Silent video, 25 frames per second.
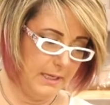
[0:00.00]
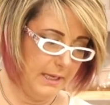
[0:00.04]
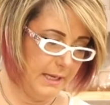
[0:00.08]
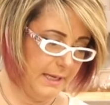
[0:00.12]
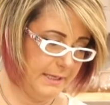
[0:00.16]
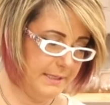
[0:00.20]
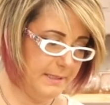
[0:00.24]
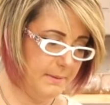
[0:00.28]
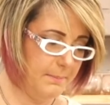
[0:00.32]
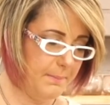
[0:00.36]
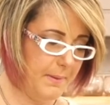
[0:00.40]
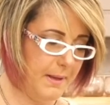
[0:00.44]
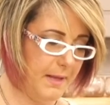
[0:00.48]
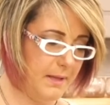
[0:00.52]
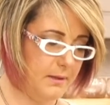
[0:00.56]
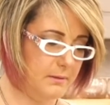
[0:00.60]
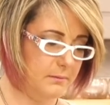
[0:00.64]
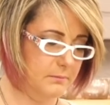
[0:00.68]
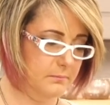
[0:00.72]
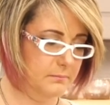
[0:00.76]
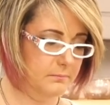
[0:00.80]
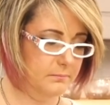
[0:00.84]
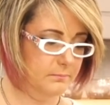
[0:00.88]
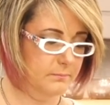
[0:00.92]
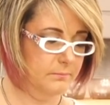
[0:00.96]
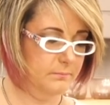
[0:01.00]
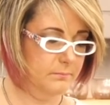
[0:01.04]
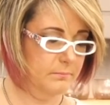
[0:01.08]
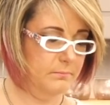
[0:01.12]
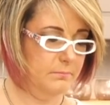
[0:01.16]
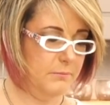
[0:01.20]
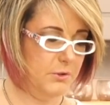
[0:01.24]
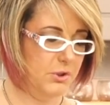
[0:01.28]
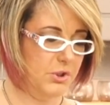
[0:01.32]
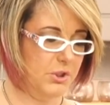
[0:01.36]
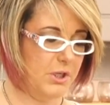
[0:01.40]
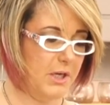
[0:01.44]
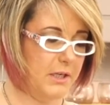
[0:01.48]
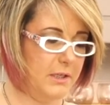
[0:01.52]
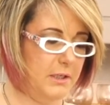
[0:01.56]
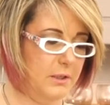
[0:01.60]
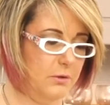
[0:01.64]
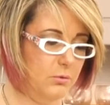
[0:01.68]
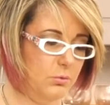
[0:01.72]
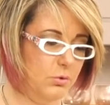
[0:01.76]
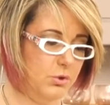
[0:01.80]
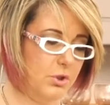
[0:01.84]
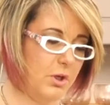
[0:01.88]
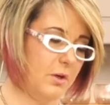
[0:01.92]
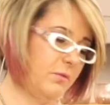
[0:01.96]
هيبقى بالشكل اللي
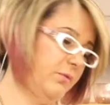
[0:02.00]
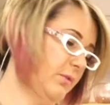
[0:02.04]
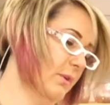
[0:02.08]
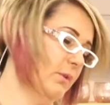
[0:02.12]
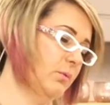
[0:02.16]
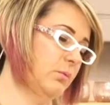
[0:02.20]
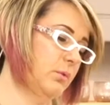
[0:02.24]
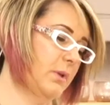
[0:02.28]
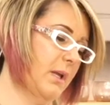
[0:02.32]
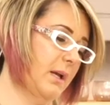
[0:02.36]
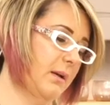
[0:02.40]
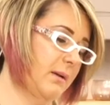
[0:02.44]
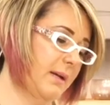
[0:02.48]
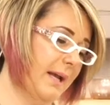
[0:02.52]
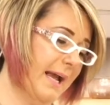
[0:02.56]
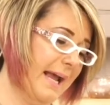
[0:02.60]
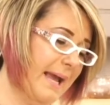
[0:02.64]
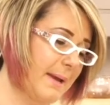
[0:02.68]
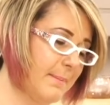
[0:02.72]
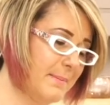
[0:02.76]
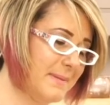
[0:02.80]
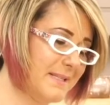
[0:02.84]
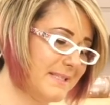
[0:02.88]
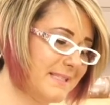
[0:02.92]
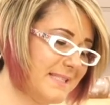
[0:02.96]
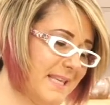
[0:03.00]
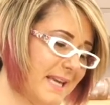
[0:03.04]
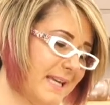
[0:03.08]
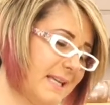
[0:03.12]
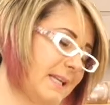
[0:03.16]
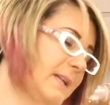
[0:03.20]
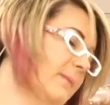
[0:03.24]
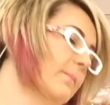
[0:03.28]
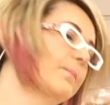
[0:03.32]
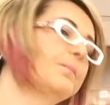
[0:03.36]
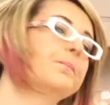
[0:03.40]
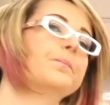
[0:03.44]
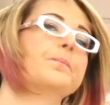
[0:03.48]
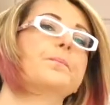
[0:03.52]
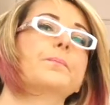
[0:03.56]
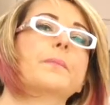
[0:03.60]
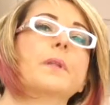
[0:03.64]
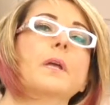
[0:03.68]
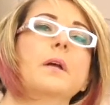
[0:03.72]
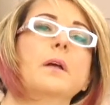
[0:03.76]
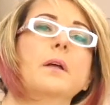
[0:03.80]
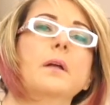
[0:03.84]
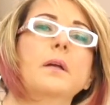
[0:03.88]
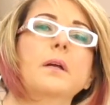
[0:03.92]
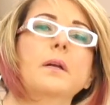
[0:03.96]
انتوا شايفينه ده عامل زي
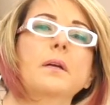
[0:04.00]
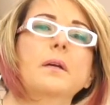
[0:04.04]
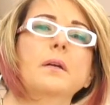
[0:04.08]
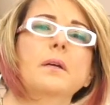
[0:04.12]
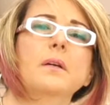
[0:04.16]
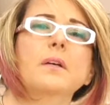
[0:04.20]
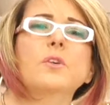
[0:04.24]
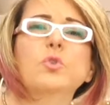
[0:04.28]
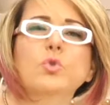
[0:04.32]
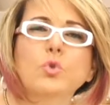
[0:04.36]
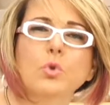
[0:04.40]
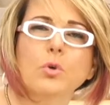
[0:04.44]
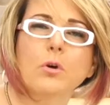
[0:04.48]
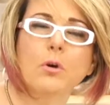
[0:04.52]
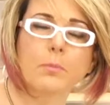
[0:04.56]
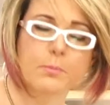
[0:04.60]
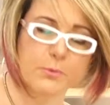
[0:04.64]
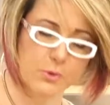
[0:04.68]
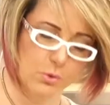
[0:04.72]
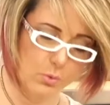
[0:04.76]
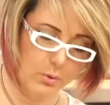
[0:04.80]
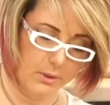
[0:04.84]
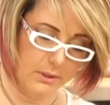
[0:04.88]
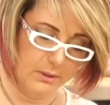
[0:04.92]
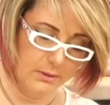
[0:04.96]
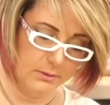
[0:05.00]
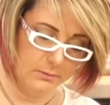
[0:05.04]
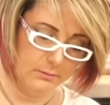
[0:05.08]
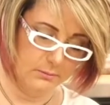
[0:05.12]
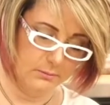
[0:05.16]
آه، التراب شويه